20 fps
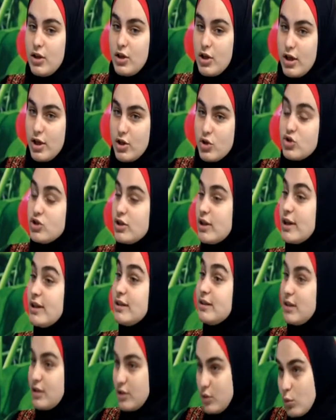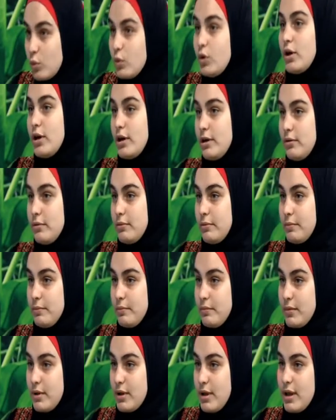يشترط تنوعها
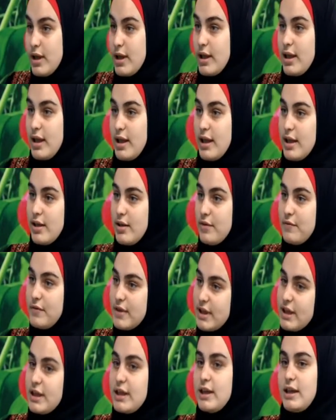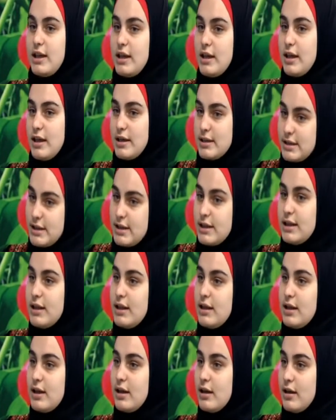آه، فكرية
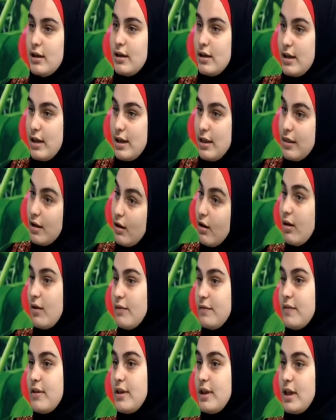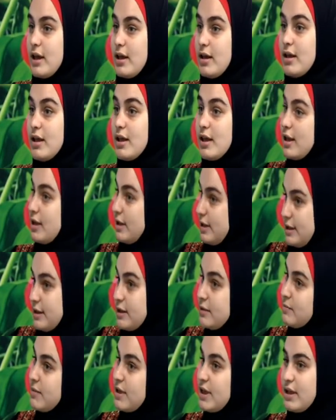دينية آه، ثقافية جميل.
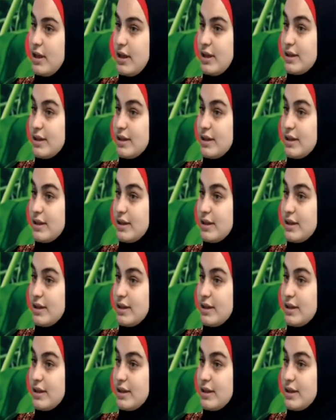علمية